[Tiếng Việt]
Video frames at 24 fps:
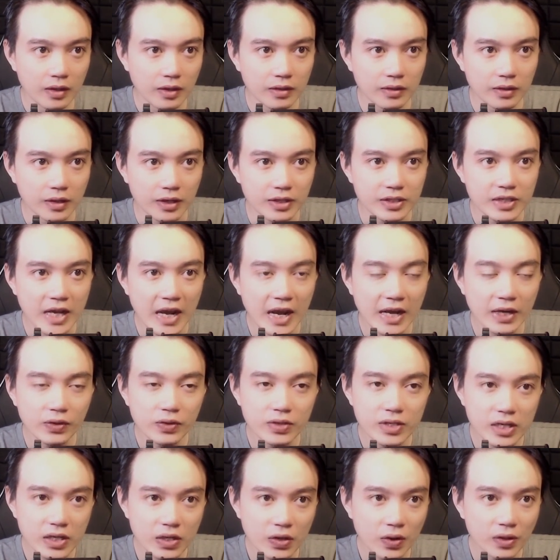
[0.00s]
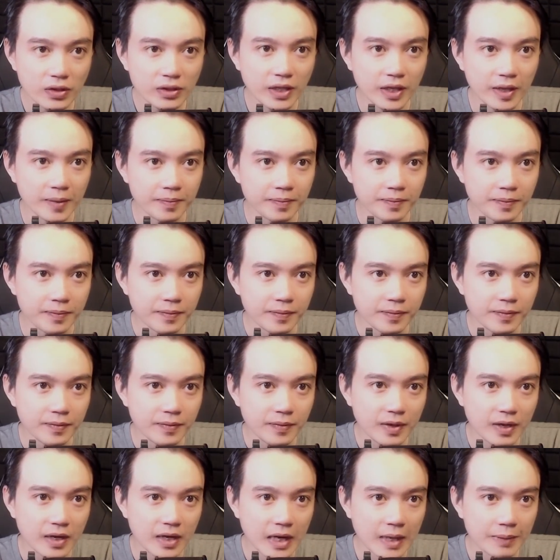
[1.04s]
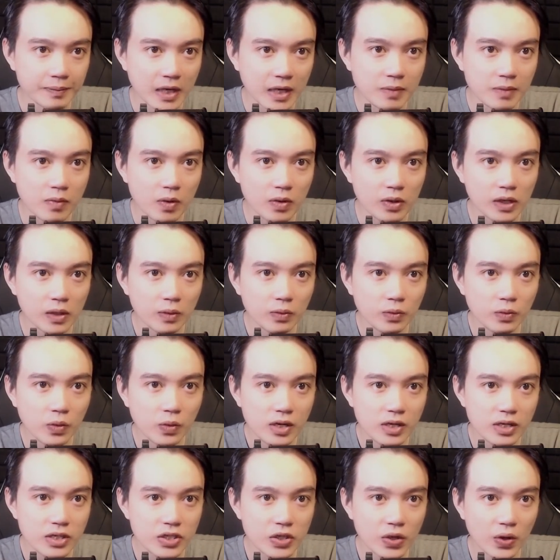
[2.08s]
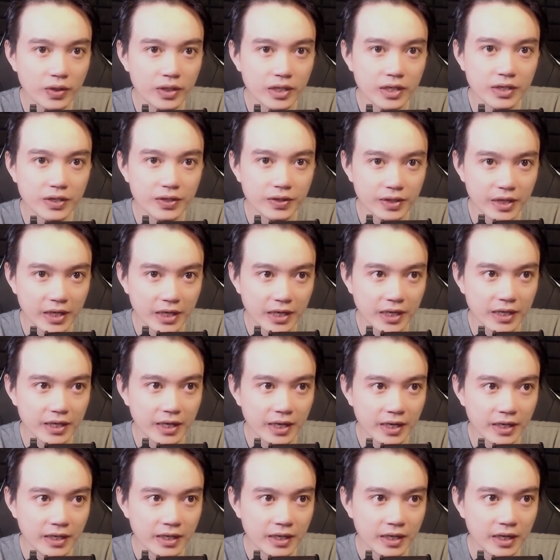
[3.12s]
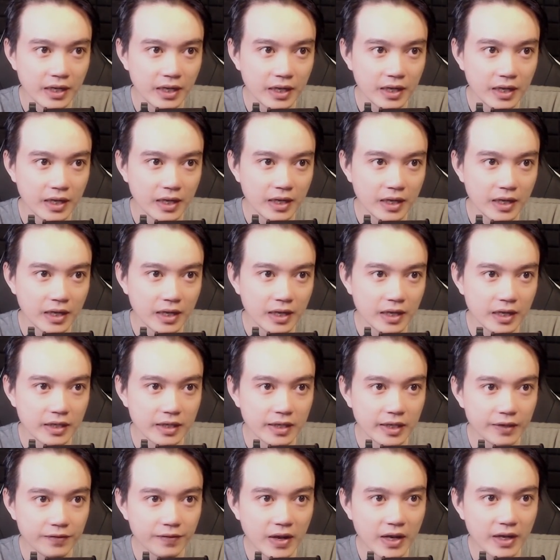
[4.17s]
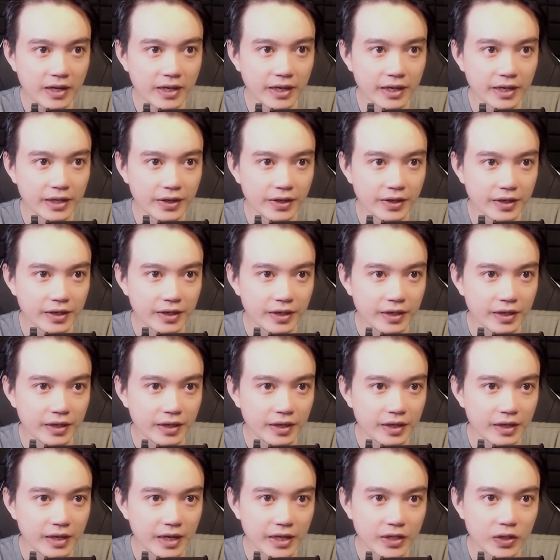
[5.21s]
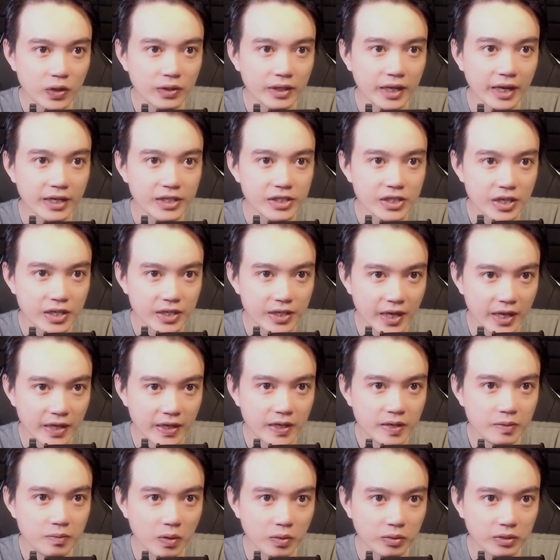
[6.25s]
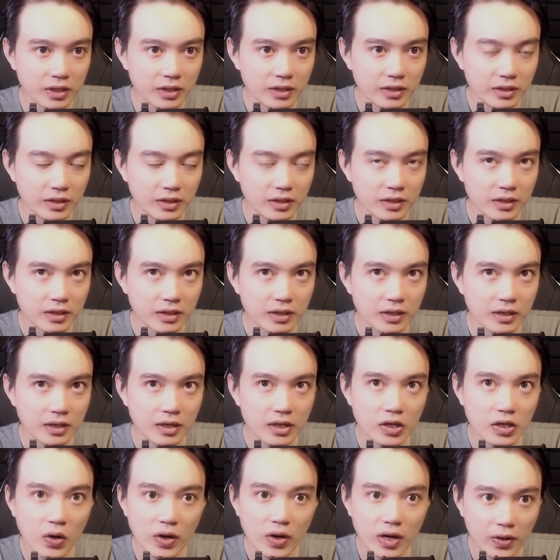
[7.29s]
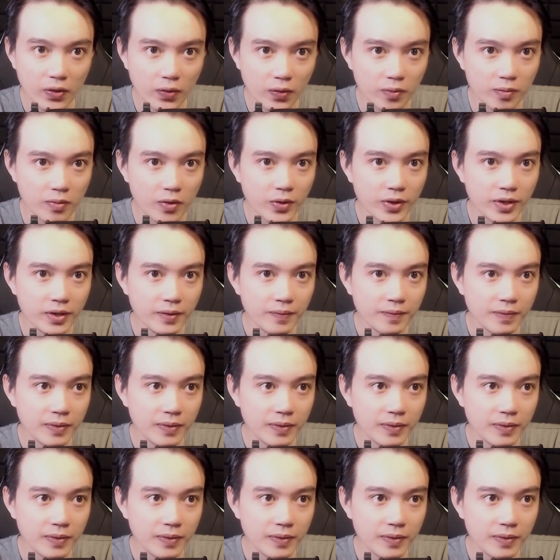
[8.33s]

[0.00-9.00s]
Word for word: Thực ra nó rất khó tìm, nằm ở một góc khuất so với đường đi lên đỉnh. Việc phát hiện được là do thằng Sinh để ý một thứ, đó là ụ mối.